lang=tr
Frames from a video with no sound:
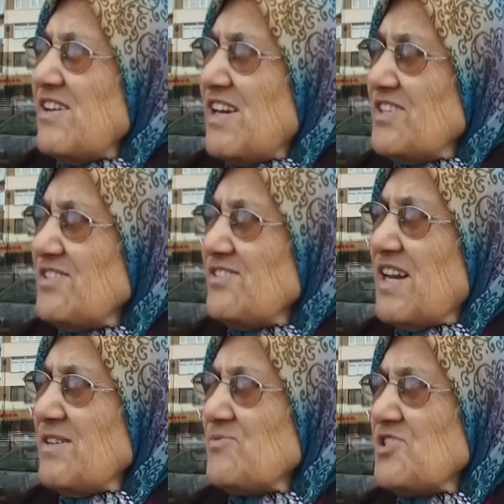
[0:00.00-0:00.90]
Hani
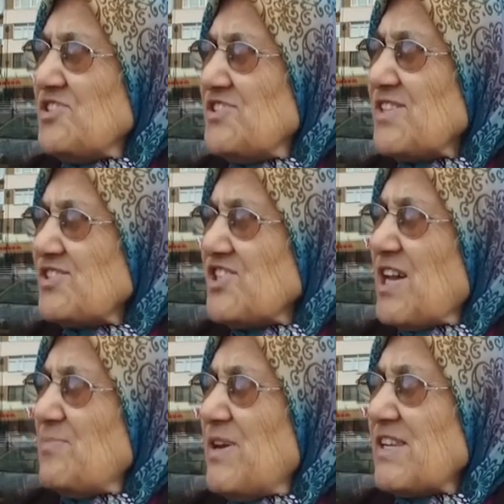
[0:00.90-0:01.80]
yarım şey çizsen
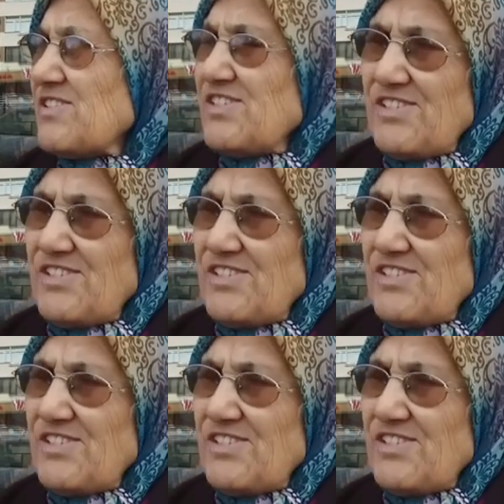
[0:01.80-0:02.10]
çarpar